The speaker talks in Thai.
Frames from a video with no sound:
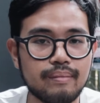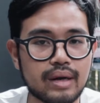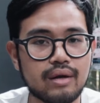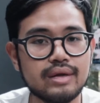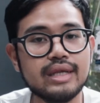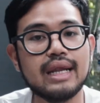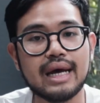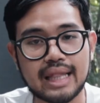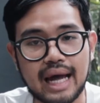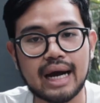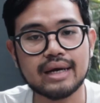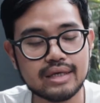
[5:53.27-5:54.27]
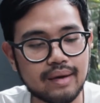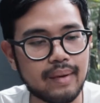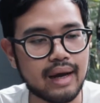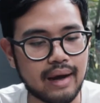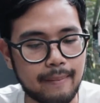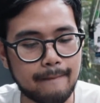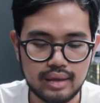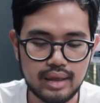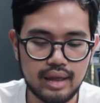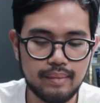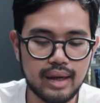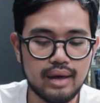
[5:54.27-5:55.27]
มันก็เสียดายตังค์ใช่ไหมครับที
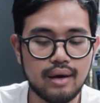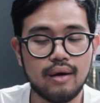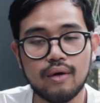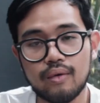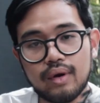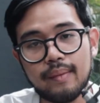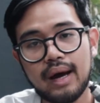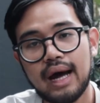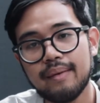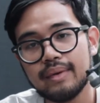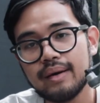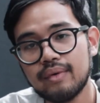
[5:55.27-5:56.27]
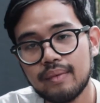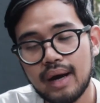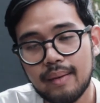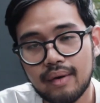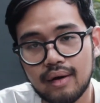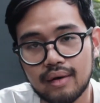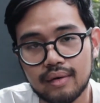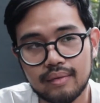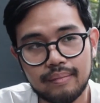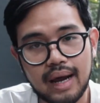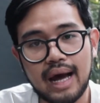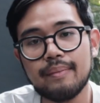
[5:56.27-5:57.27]
นี้มาเรื่องของคุณภาพ นะคุณภาพของ
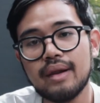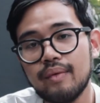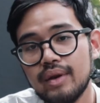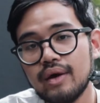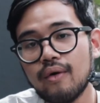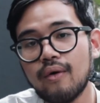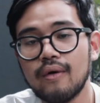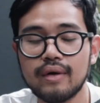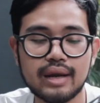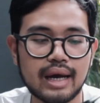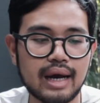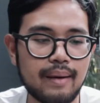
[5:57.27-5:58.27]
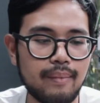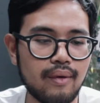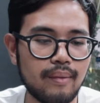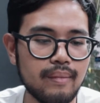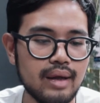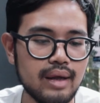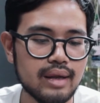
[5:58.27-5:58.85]
ภาพและวิดีโอนะครับผม